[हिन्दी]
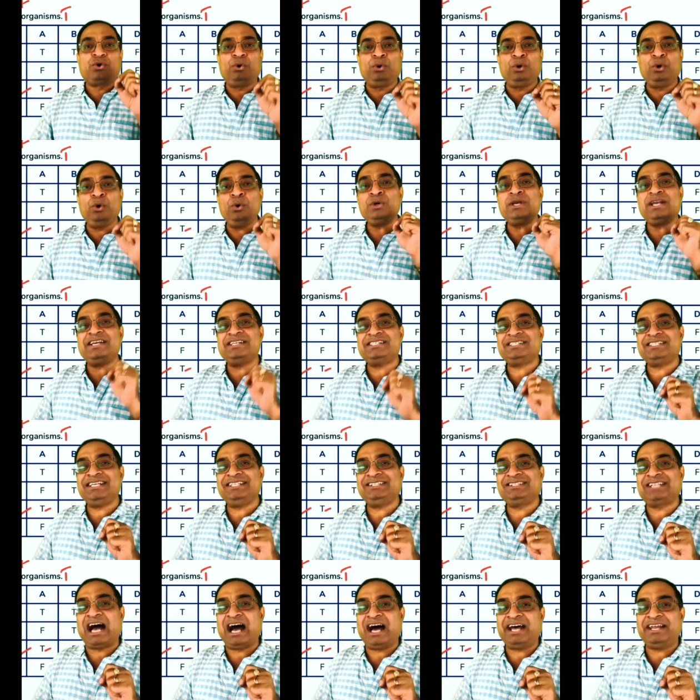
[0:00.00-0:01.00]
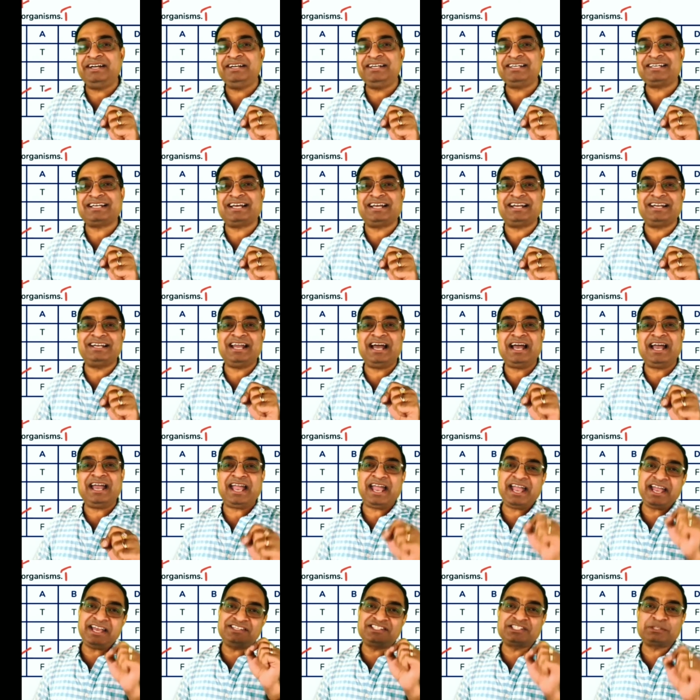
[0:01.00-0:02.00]
गुरु किसे धारण करना
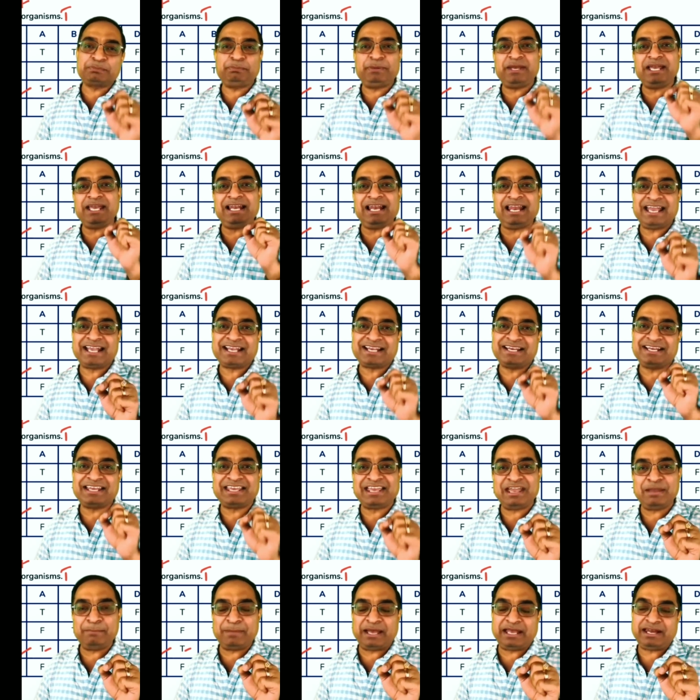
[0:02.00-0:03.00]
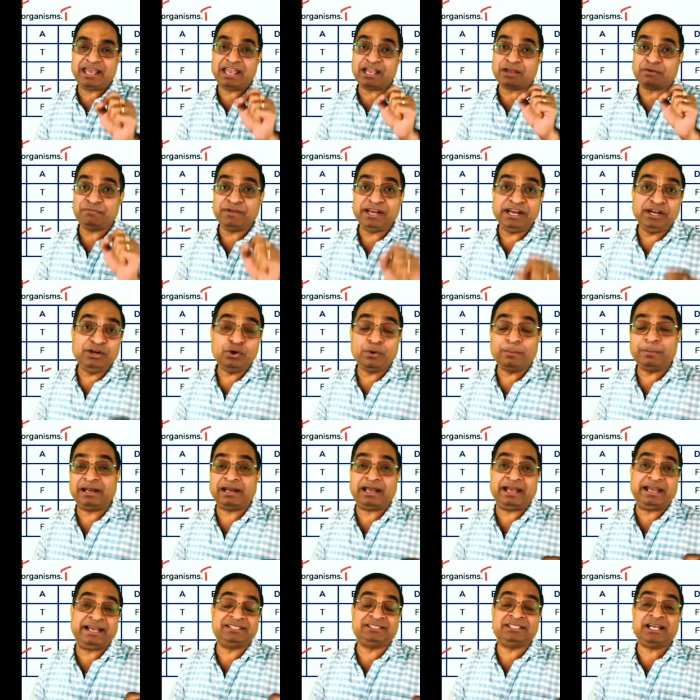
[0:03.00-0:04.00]
है इस पे लेकर के मैंने एक वीडियो
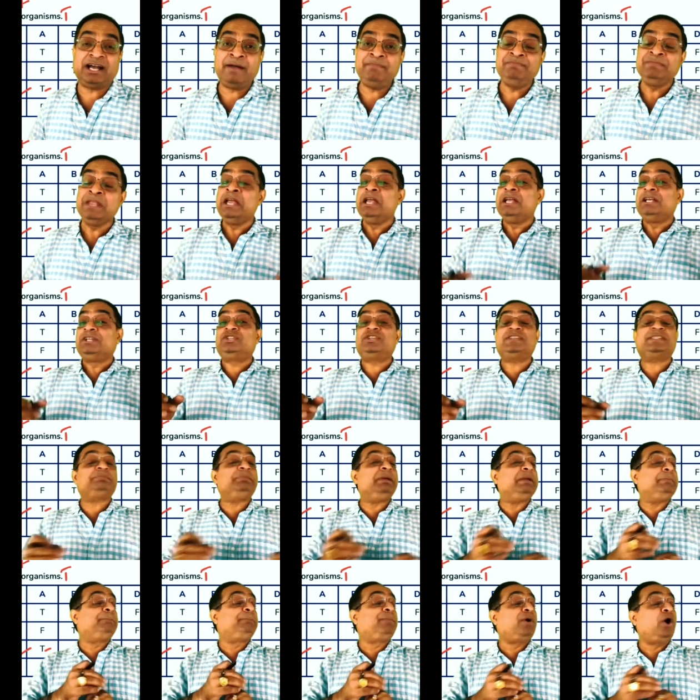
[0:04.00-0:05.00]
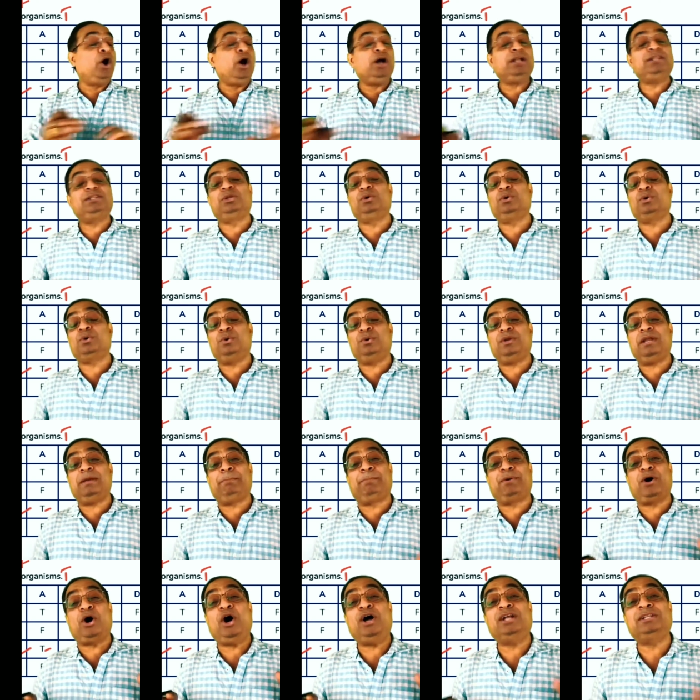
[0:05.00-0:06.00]
बनाया था जिसपे बहुत लोगों ने
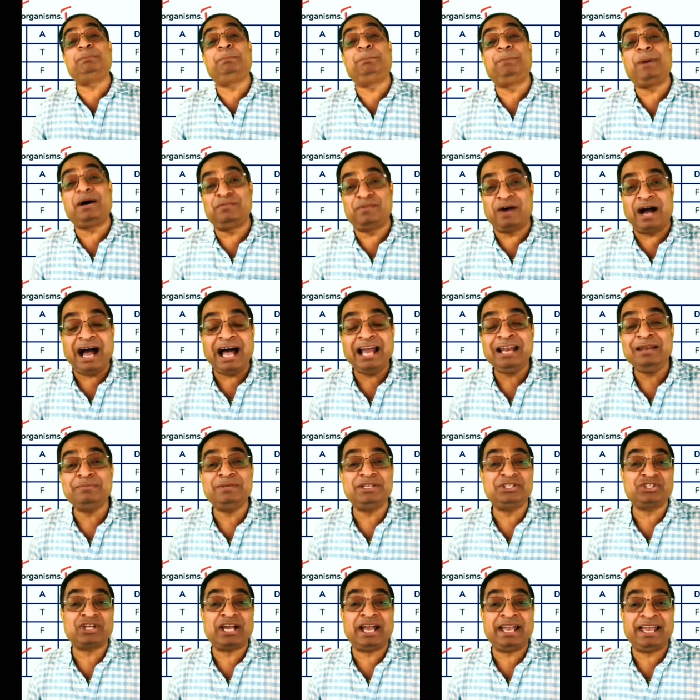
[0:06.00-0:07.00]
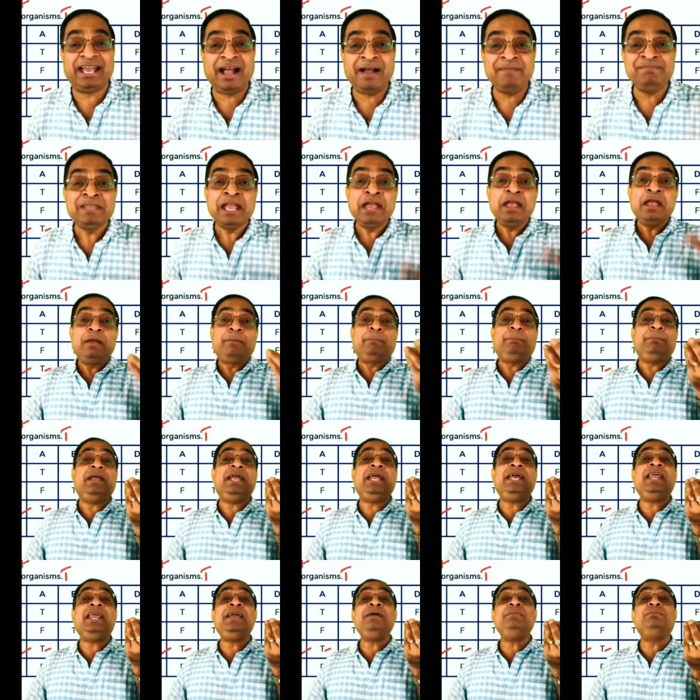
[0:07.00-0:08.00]
बहुत बवाल मचाया
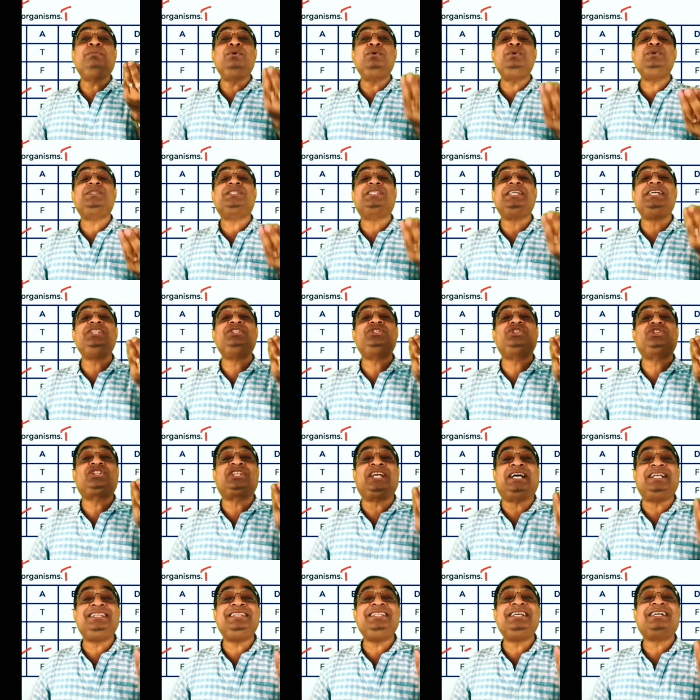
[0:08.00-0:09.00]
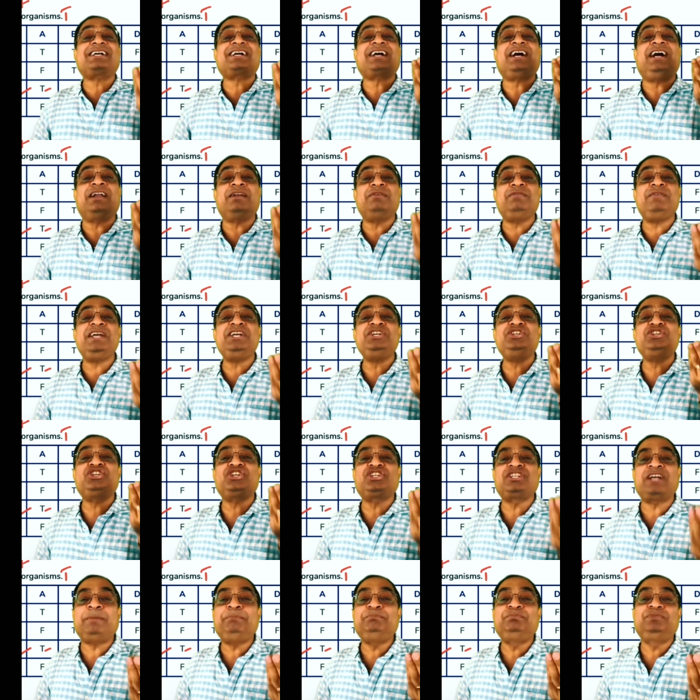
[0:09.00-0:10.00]
मेरे मुंह से चंद कड़वे
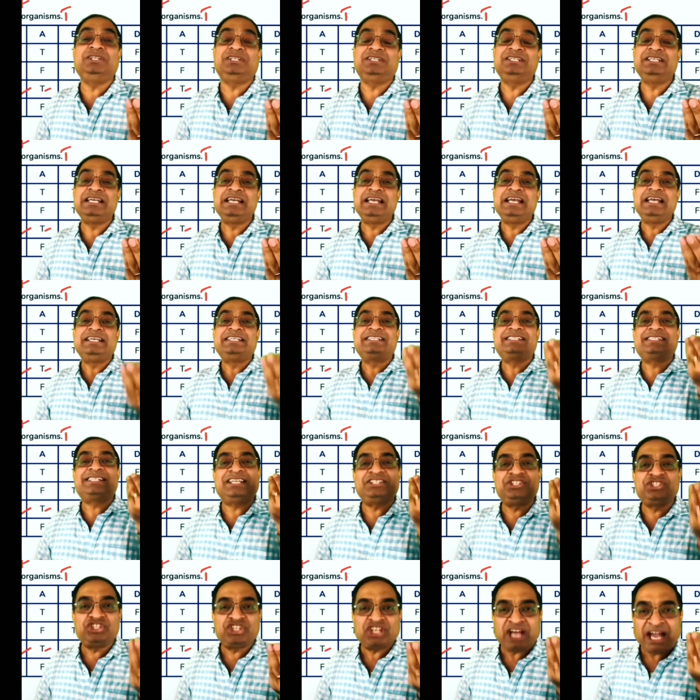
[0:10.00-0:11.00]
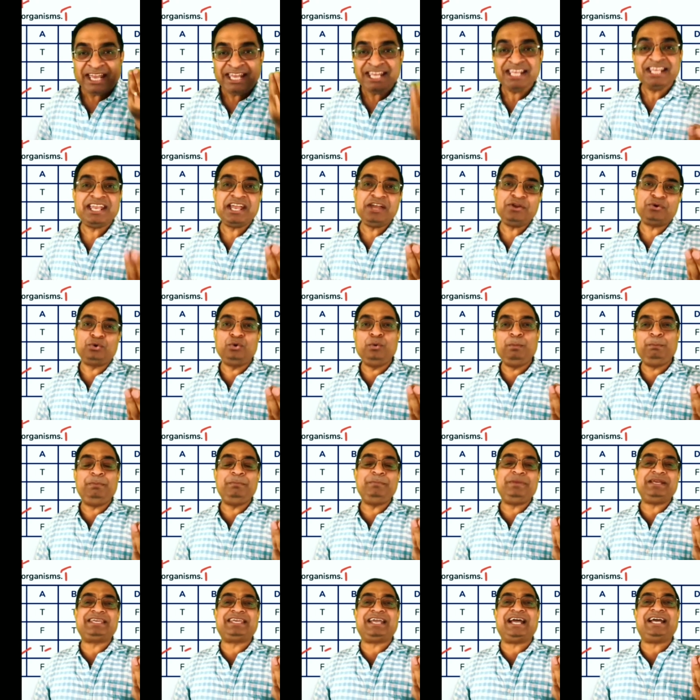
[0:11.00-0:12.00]
शब्द सच्चाई के रूप
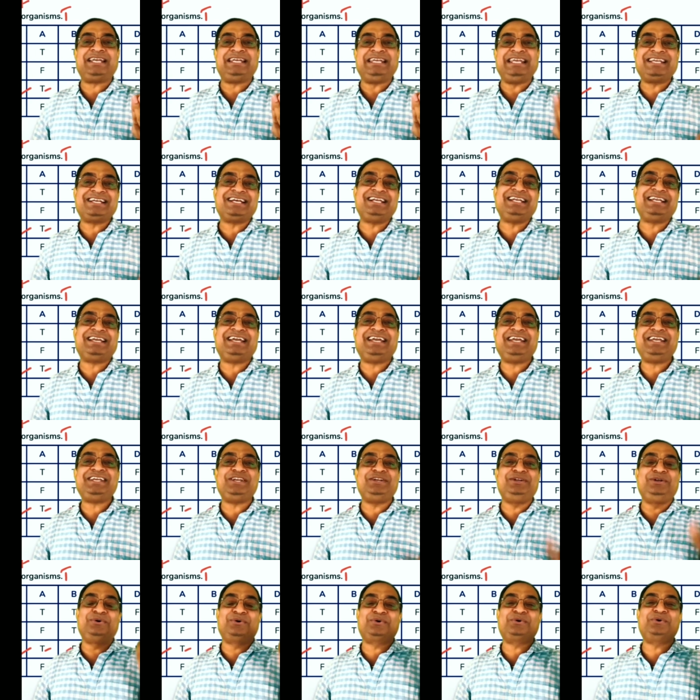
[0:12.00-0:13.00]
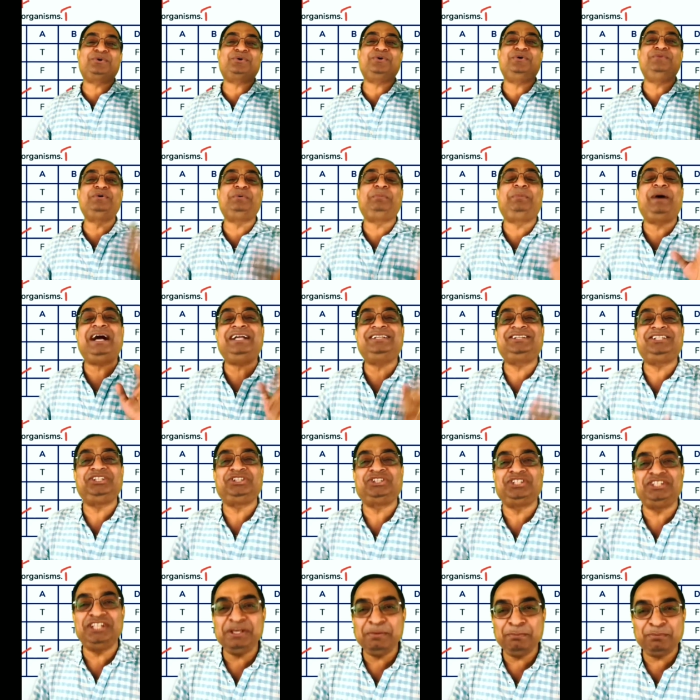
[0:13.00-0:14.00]
में क्या निकल गए कि लोगों को वो बात
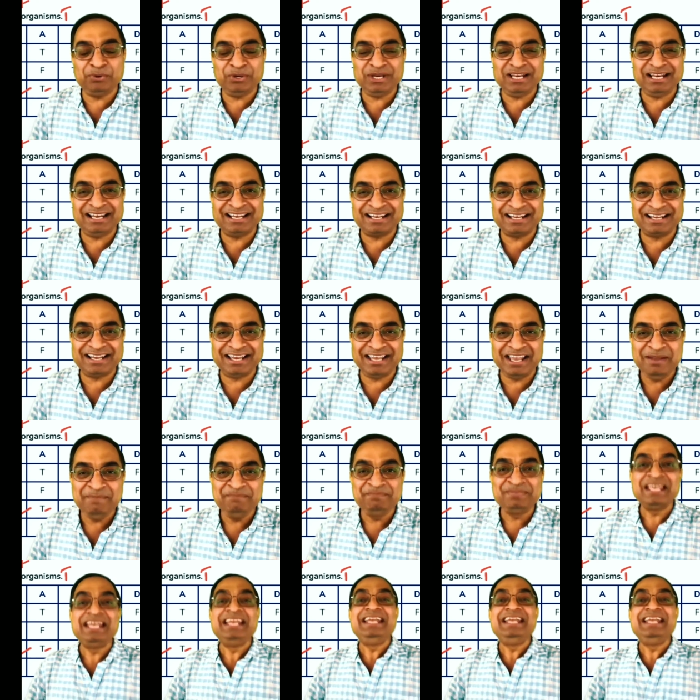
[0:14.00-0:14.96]
इतनी बुरी लग गई